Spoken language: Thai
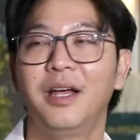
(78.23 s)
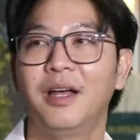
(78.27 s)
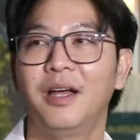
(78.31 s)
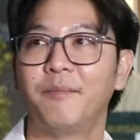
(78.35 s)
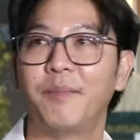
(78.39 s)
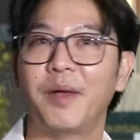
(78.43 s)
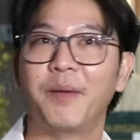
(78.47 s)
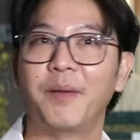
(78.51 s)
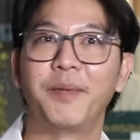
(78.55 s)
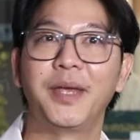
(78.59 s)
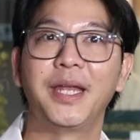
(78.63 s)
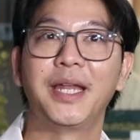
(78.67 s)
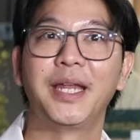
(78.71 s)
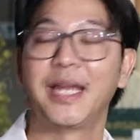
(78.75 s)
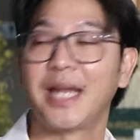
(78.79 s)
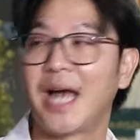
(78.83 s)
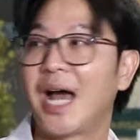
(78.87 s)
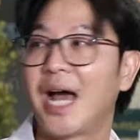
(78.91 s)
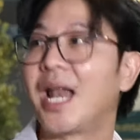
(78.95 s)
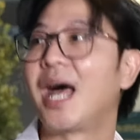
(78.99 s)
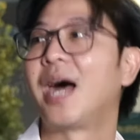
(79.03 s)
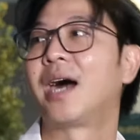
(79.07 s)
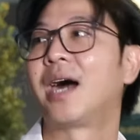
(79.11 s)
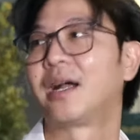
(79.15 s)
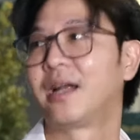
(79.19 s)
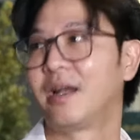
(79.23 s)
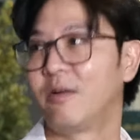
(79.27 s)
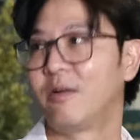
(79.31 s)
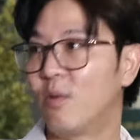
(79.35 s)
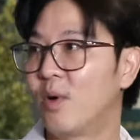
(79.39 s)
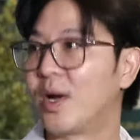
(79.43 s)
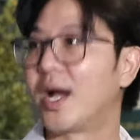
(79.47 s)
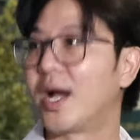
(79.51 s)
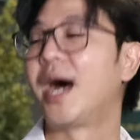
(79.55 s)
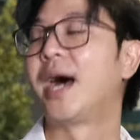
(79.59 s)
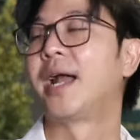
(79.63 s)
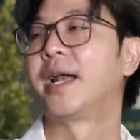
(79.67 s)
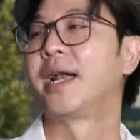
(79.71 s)
เป็นพี่ที่น่ารักในวง
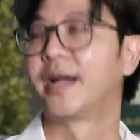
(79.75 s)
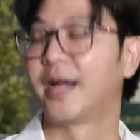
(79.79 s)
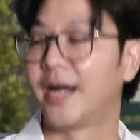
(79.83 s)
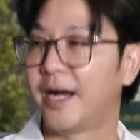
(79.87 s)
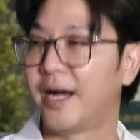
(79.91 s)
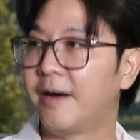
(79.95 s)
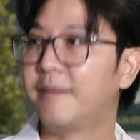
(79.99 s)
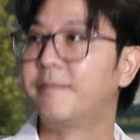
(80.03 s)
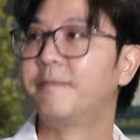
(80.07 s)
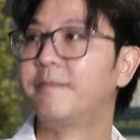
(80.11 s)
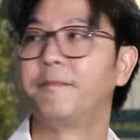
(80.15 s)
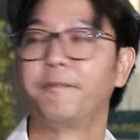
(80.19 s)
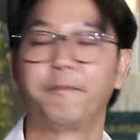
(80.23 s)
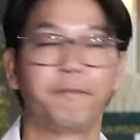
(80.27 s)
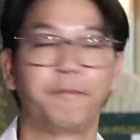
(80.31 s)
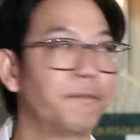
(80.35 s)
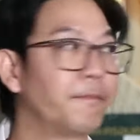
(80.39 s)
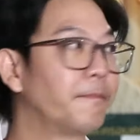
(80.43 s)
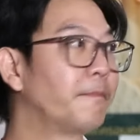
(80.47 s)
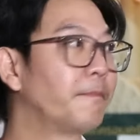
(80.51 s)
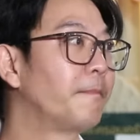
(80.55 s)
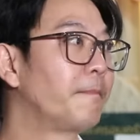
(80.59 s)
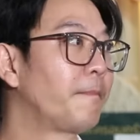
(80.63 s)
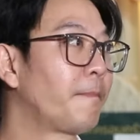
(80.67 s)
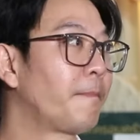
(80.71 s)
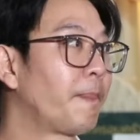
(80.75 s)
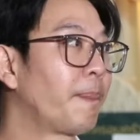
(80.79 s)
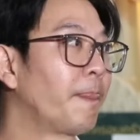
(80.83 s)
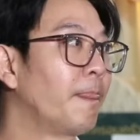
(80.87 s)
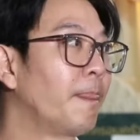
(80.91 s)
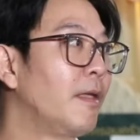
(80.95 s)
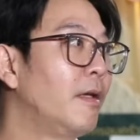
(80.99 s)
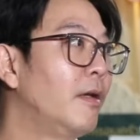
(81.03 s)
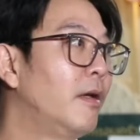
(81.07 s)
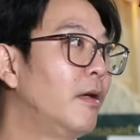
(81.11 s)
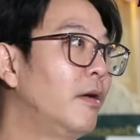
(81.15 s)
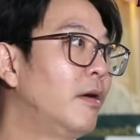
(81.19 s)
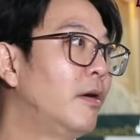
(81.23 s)
การครับเป็นพี่ที่ใกล้ชิดกับเรา
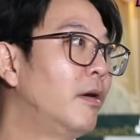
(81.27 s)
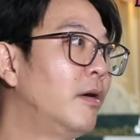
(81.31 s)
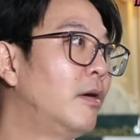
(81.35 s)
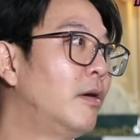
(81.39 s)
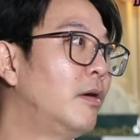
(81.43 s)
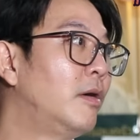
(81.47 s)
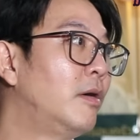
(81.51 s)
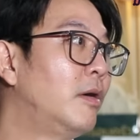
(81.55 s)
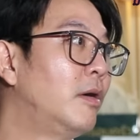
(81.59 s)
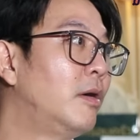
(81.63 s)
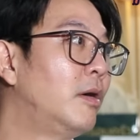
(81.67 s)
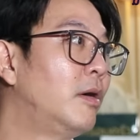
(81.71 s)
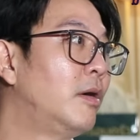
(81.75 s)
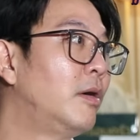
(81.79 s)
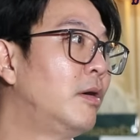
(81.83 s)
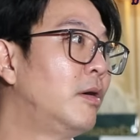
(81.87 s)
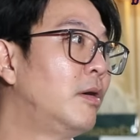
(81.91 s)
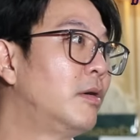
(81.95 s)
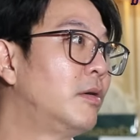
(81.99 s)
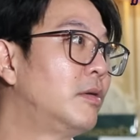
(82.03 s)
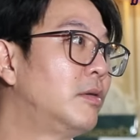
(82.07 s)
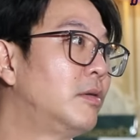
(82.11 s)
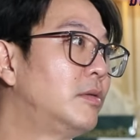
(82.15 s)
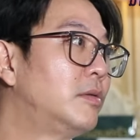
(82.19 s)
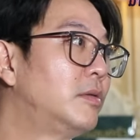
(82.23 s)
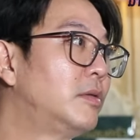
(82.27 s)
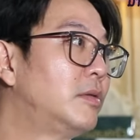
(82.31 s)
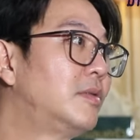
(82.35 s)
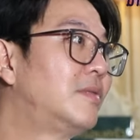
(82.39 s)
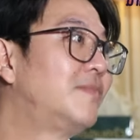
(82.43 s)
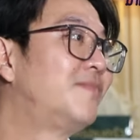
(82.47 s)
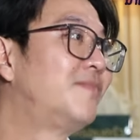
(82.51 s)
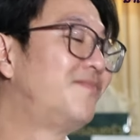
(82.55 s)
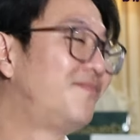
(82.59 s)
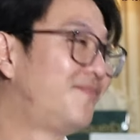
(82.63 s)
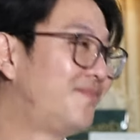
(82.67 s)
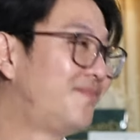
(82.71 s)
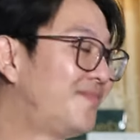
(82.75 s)
ในสายในทั้งในส่วนของภรรยาเองกับ
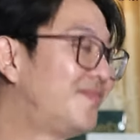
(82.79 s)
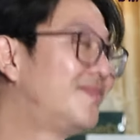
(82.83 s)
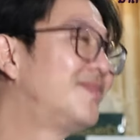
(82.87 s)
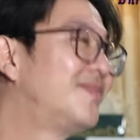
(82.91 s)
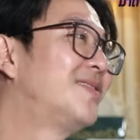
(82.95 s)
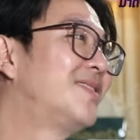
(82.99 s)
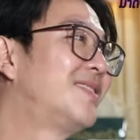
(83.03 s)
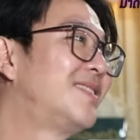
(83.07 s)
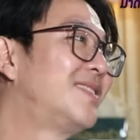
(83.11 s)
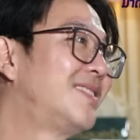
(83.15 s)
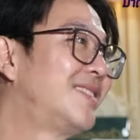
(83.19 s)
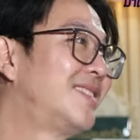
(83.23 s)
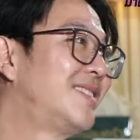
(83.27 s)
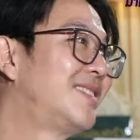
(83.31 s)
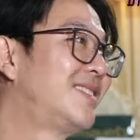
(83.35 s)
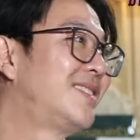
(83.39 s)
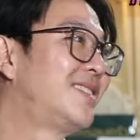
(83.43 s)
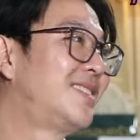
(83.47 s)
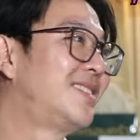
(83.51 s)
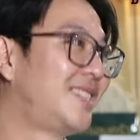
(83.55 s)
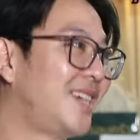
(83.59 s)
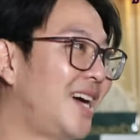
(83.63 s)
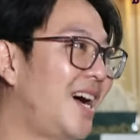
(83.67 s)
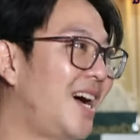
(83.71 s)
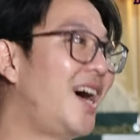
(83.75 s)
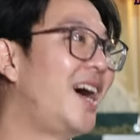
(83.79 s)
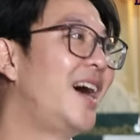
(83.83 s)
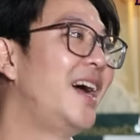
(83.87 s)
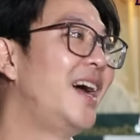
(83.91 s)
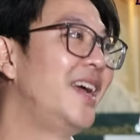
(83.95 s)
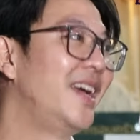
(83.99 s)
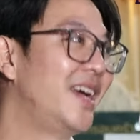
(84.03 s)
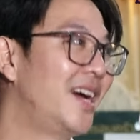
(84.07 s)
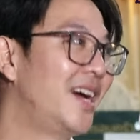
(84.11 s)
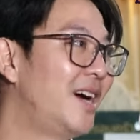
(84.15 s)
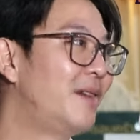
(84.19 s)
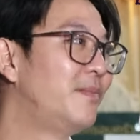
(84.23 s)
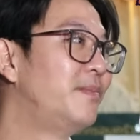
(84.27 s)
คนในวงการเองใช่
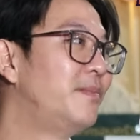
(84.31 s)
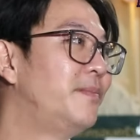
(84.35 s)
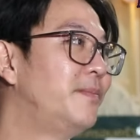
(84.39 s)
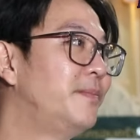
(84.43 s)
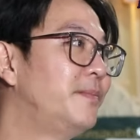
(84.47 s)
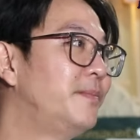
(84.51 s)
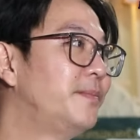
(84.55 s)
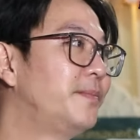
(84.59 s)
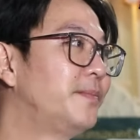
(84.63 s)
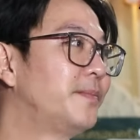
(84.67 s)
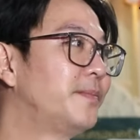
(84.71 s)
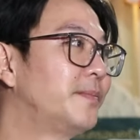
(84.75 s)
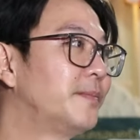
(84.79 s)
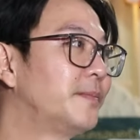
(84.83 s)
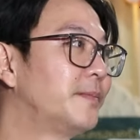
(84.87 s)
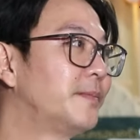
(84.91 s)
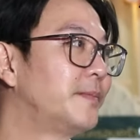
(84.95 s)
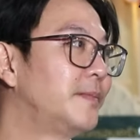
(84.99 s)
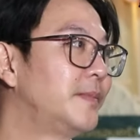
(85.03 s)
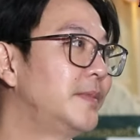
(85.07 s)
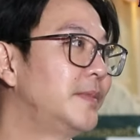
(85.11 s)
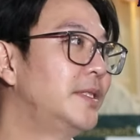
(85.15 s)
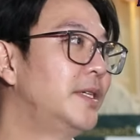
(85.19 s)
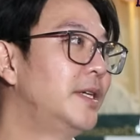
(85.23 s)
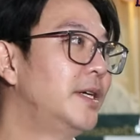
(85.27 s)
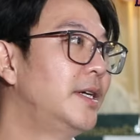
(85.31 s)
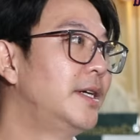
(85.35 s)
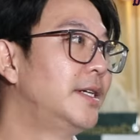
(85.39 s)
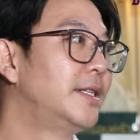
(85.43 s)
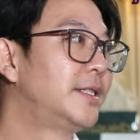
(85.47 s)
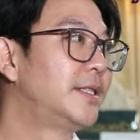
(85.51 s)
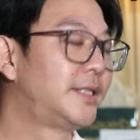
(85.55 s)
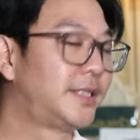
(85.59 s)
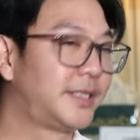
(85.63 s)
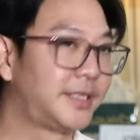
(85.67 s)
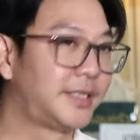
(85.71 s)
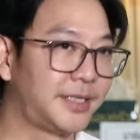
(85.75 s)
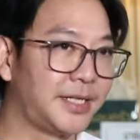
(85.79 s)
วันนี้มให้กำลังใจ
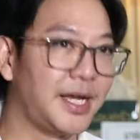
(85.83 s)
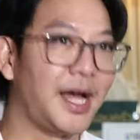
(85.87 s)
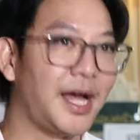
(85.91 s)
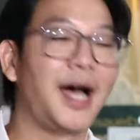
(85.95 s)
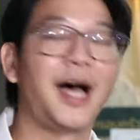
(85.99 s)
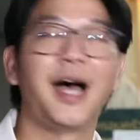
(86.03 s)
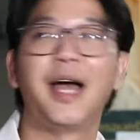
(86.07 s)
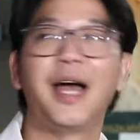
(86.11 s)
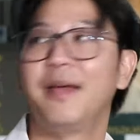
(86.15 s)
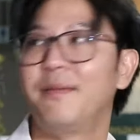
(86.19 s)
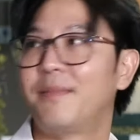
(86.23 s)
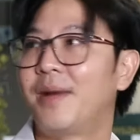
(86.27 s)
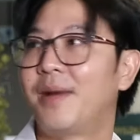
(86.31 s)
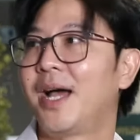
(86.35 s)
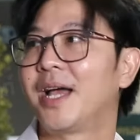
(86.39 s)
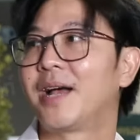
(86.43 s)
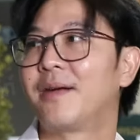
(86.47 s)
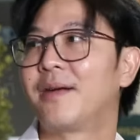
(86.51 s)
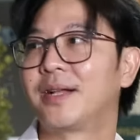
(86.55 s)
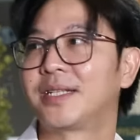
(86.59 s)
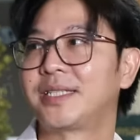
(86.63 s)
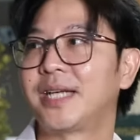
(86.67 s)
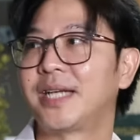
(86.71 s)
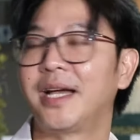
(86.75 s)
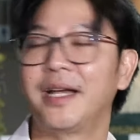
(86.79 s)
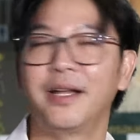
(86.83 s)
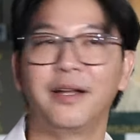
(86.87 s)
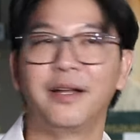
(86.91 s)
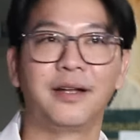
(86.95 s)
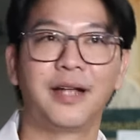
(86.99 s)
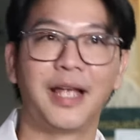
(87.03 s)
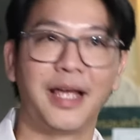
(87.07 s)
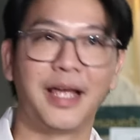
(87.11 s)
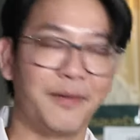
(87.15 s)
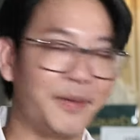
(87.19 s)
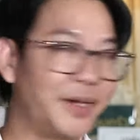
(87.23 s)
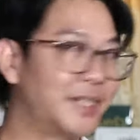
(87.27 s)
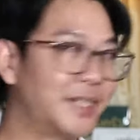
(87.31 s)
พี่พี่ใช่มาให้กำลังใจน้อง
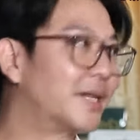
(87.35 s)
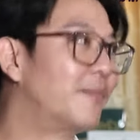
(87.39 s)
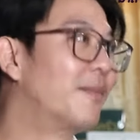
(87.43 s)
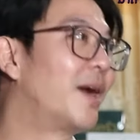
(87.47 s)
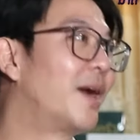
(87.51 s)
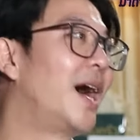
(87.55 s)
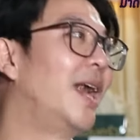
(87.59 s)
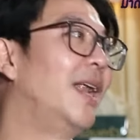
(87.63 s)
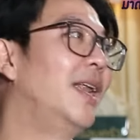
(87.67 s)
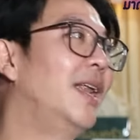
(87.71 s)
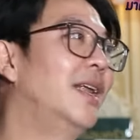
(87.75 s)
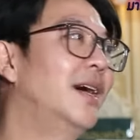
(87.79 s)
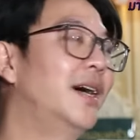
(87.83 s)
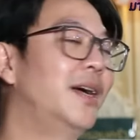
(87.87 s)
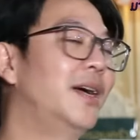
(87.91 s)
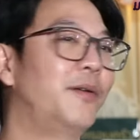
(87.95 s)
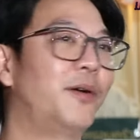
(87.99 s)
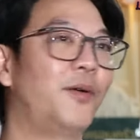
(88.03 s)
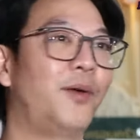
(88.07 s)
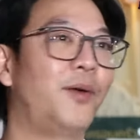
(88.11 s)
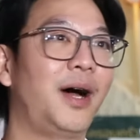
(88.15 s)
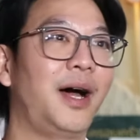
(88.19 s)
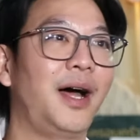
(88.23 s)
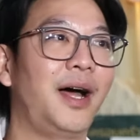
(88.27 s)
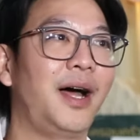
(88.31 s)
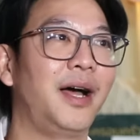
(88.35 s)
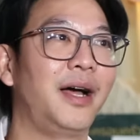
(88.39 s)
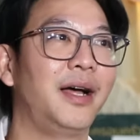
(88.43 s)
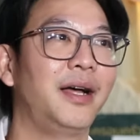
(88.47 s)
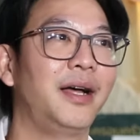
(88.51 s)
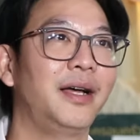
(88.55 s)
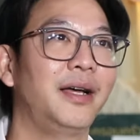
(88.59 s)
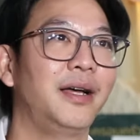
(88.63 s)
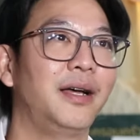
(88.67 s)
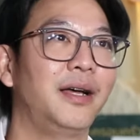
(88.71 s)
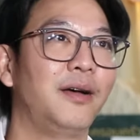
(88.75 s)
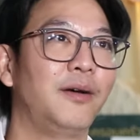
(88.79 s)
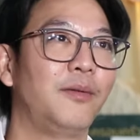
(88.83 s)
เอ๋เป็นสำคัญเลย เพราะว่า
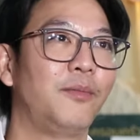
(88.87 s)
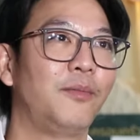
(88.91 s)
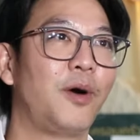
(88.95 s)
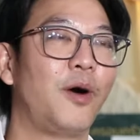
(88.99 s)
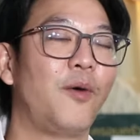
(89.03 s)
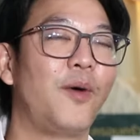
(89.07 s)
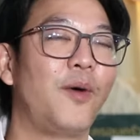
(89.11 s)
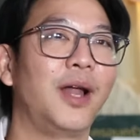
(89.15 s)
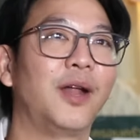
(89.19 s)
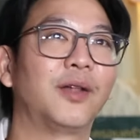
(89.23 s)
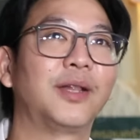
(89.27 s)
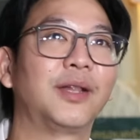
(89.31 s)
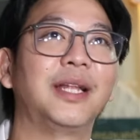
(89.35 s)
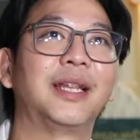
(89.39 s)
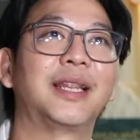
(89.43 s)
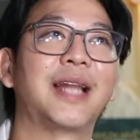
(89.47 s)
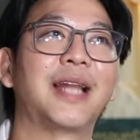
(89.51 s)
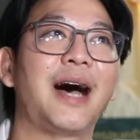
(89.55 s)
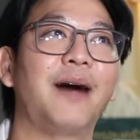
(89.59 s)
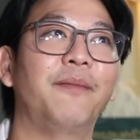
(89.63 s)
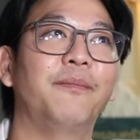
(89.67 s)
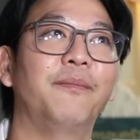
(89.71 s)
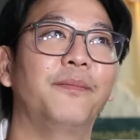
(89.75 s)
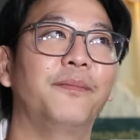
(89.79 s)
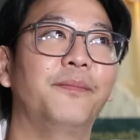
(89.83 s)
เพราะว่าเราติดตาม